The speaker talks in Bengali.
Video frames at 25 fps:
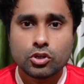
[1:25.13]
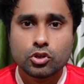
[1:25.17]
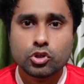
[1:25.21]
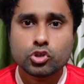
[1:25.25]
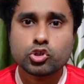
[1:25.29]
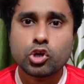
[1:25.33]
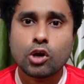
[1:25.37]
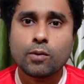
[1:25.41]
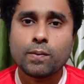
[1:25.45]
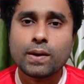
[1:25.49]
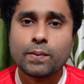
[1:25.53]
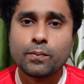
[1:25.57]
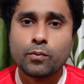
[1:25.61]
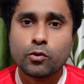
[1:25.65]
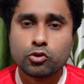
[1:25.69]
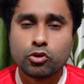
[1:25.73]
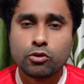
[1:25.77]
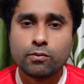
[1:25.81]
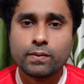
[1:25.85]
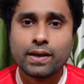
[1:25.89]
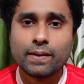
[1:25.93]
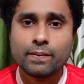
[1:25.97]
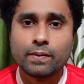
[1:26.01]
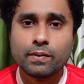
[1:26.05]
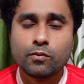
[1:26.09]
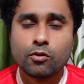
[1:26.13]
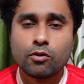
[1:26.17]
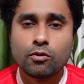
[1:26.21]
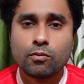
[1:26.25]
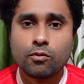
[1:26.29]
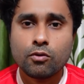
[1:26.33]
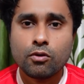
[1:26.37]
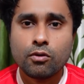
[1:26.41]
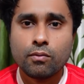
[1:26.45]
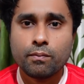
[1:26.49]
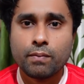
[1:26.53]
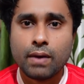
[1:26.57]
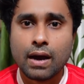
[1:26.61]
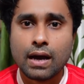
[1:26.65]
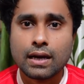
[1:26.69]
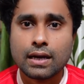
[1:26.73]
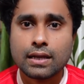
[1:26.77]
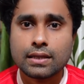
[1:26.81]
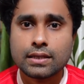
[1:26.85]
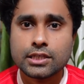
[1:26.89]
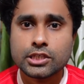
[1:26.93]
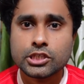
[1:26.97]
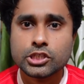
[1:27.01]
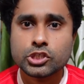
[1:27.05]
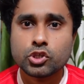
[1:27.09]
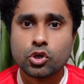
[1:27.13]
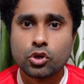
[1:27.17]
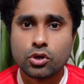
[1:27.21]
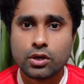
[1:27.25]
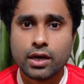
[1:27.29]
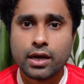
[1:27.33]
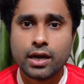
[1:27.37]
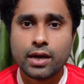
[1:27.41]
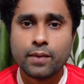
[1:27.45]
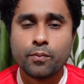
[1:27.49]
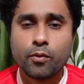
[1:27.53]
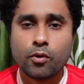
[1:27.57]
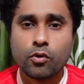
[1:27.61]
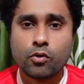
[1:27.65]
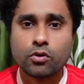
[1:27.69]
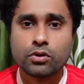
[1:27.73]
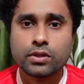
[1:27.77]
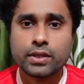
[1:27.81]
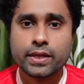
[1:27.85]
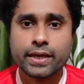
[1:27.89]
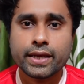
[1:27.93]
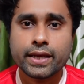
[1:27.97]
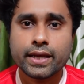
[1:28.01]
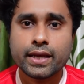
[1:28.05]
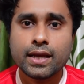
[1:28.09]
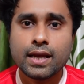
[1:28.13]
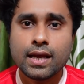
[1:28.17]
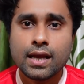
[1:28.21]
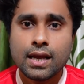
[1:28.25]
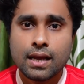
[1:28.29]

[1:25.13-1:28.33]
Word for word: তো সবার প্রথমেই আমি বলবো বাংলাদেশ সরকারের পক্ষ থেকে